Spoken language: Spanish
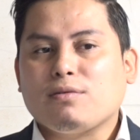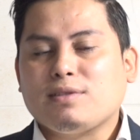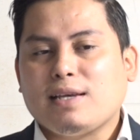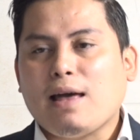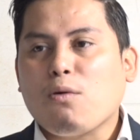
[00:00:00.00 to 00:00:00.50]

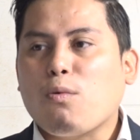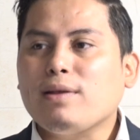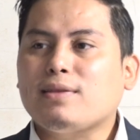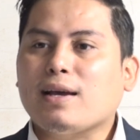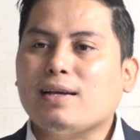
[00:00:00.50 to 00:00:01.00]
se dan
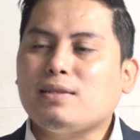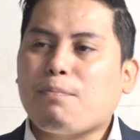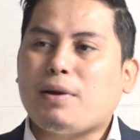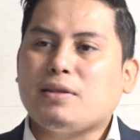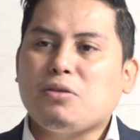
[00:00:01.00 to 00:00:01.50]
cuenta que este
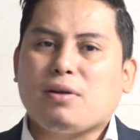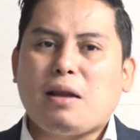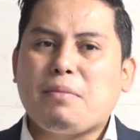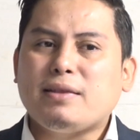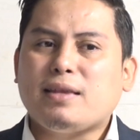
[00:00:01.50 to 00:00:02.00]
partido
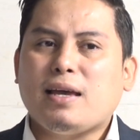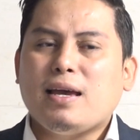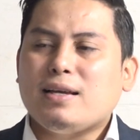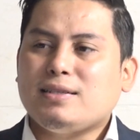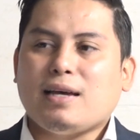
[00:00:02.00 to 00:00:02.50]
realmente
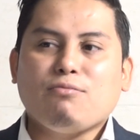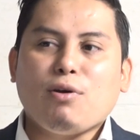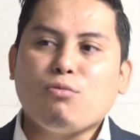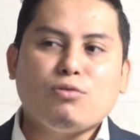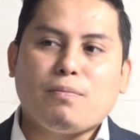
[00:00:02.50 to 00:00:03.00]
ya no
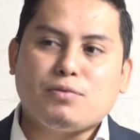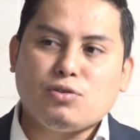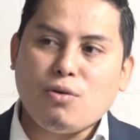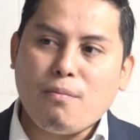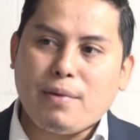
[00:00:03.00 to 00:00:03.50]
es una
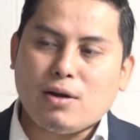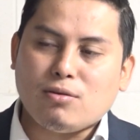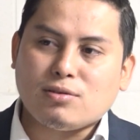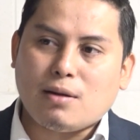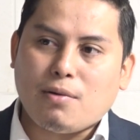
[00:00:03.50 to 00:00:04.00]
opción para
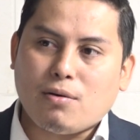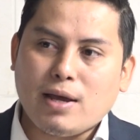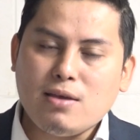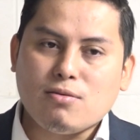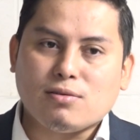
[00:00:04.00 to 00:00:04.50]
los
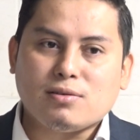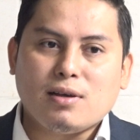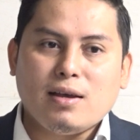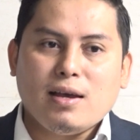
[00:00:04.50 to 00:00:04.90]
salvadoreños.